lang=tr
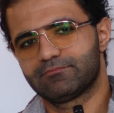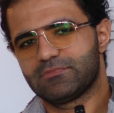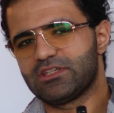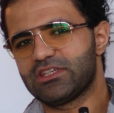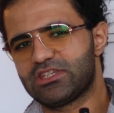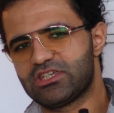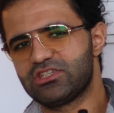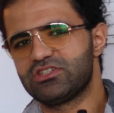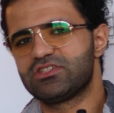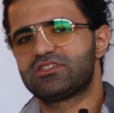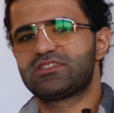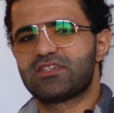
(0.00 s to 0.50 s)

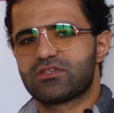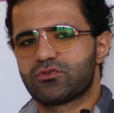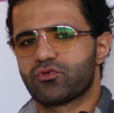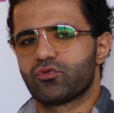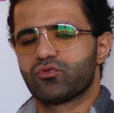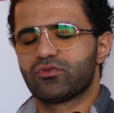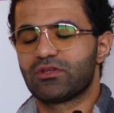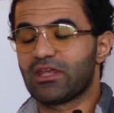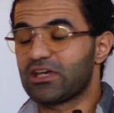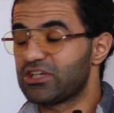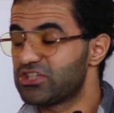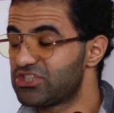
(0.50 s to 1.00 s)
İkinci
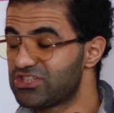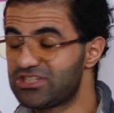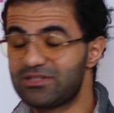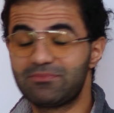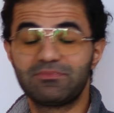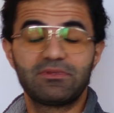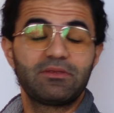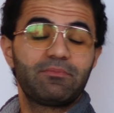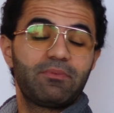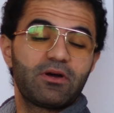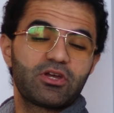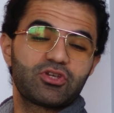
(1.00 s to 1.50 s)
sezonda.
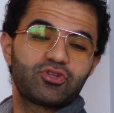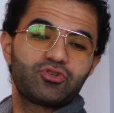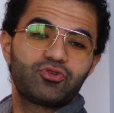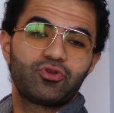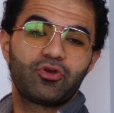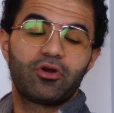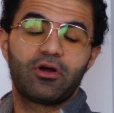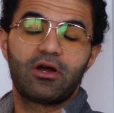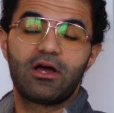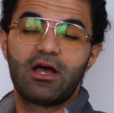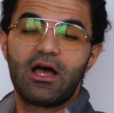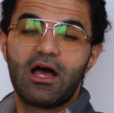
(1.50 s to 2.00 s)
Şimdi
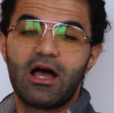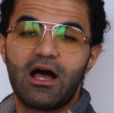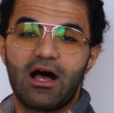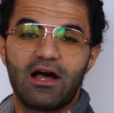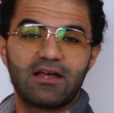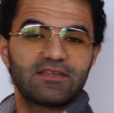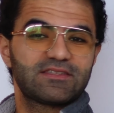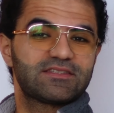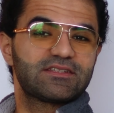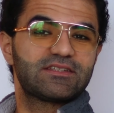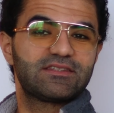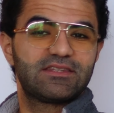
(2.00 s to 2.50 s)
başlıyor.
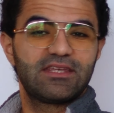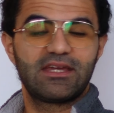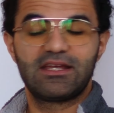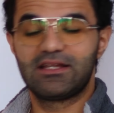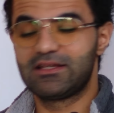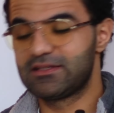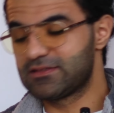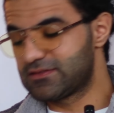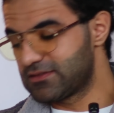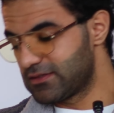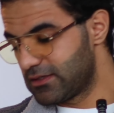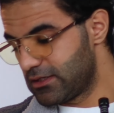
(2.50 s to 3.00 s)
Hazır
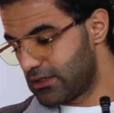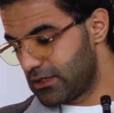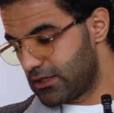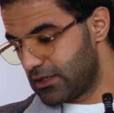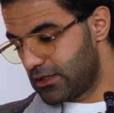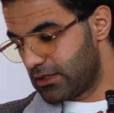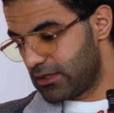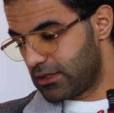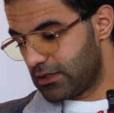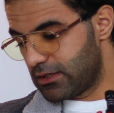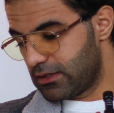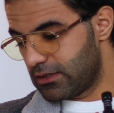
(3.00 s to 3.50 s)
değiliz.
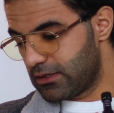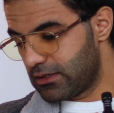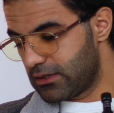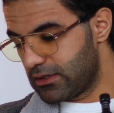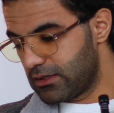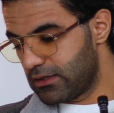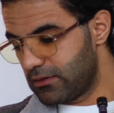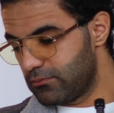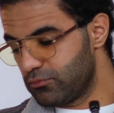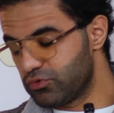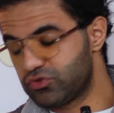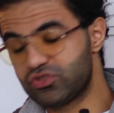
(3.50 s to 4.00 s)

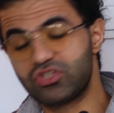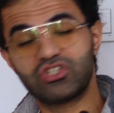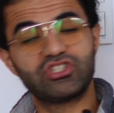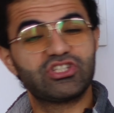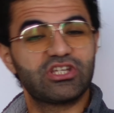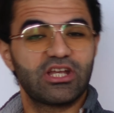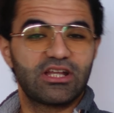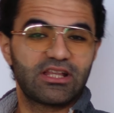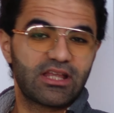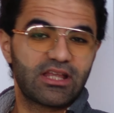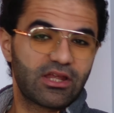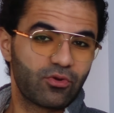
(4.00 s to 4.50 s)
Ee, müthiş
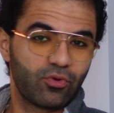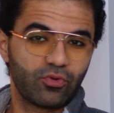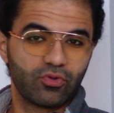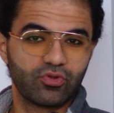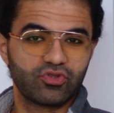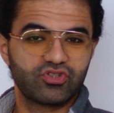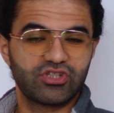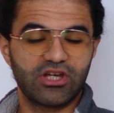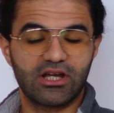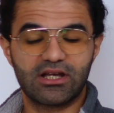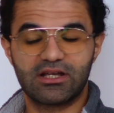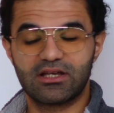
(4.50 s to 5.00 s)
şeyler
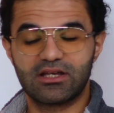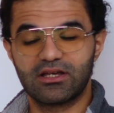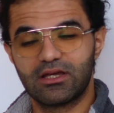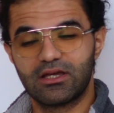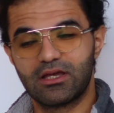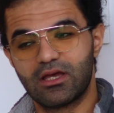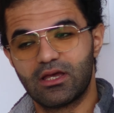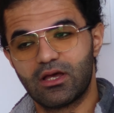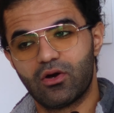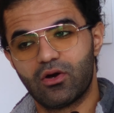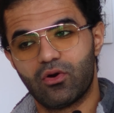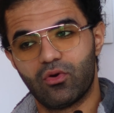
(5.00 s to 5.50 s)
olacak.
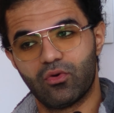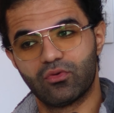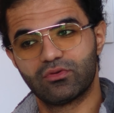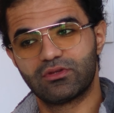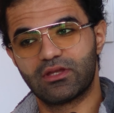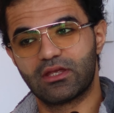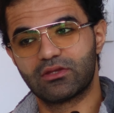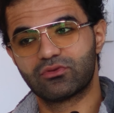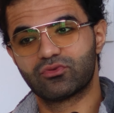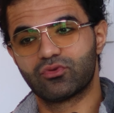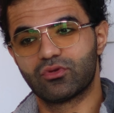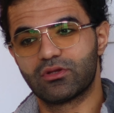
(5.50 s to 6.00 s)

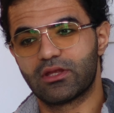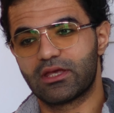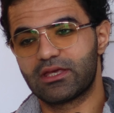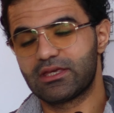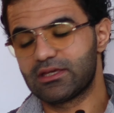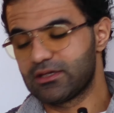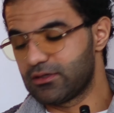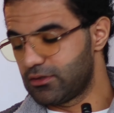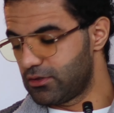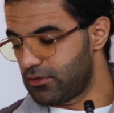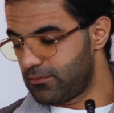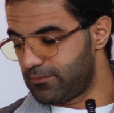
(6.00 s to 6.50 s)
Ondan
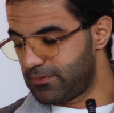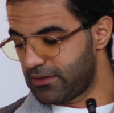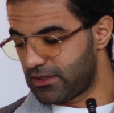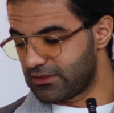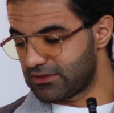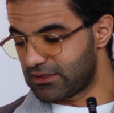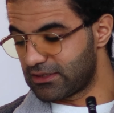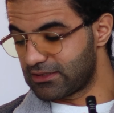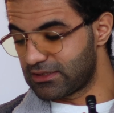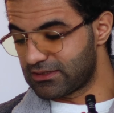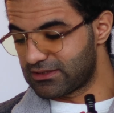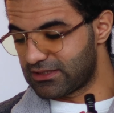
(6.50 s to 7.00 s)
dolayı e, bir
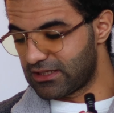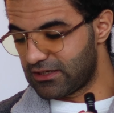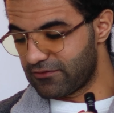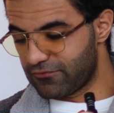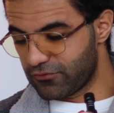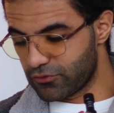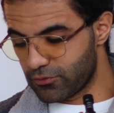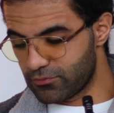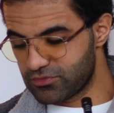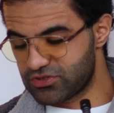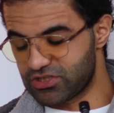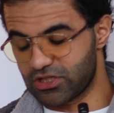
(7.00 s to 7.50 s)
yandan
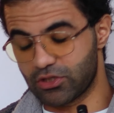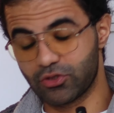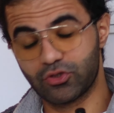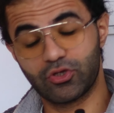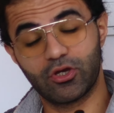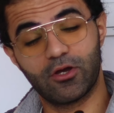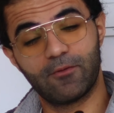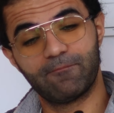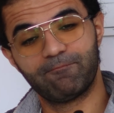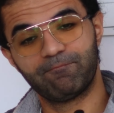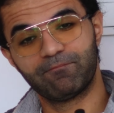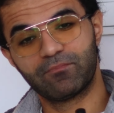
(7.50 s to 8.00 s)
telefonum
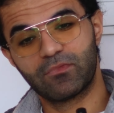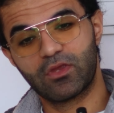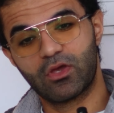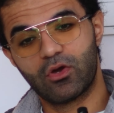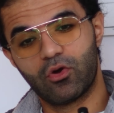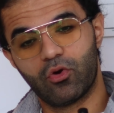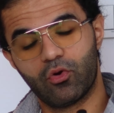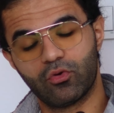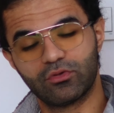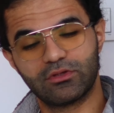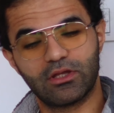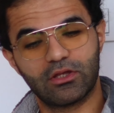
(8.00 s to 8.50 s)
çalıyor.
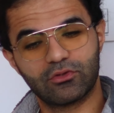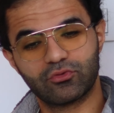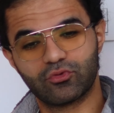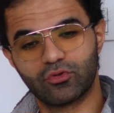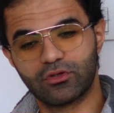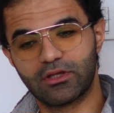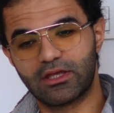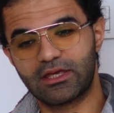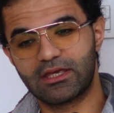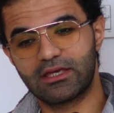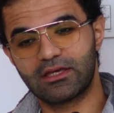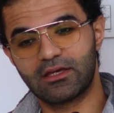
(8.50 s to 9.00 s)
Ondan
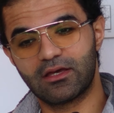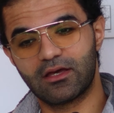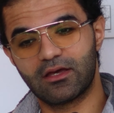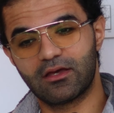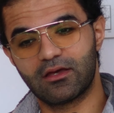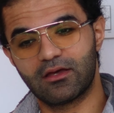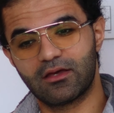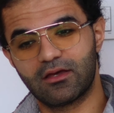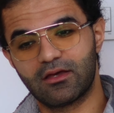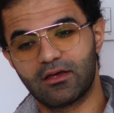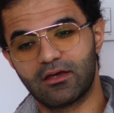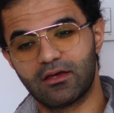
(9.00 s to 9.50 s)
dolayı
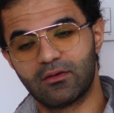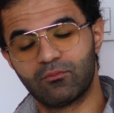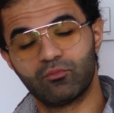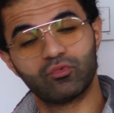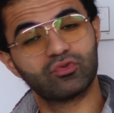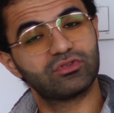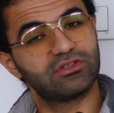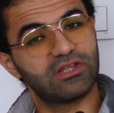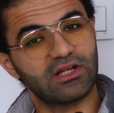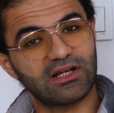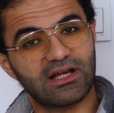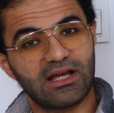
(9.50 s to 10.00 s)
e,
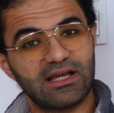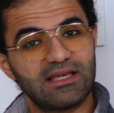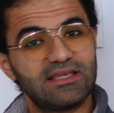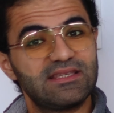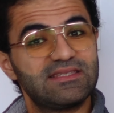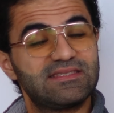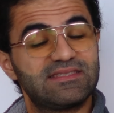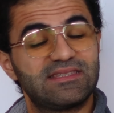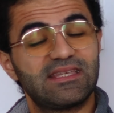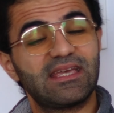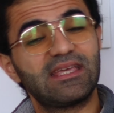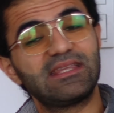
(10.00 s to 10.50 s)
mutlaka
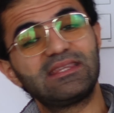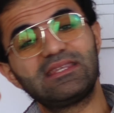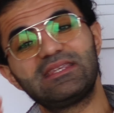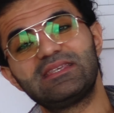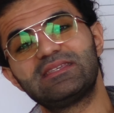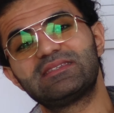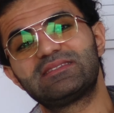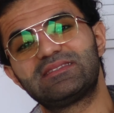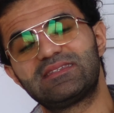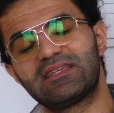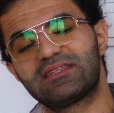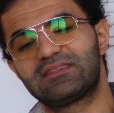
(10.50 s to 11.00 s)
izleyin,
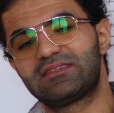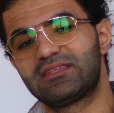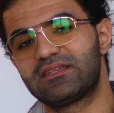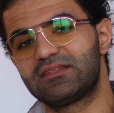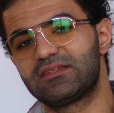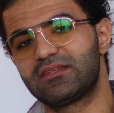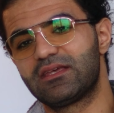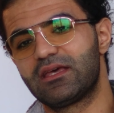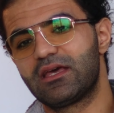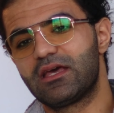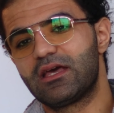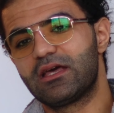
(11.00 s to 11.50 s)
izletin.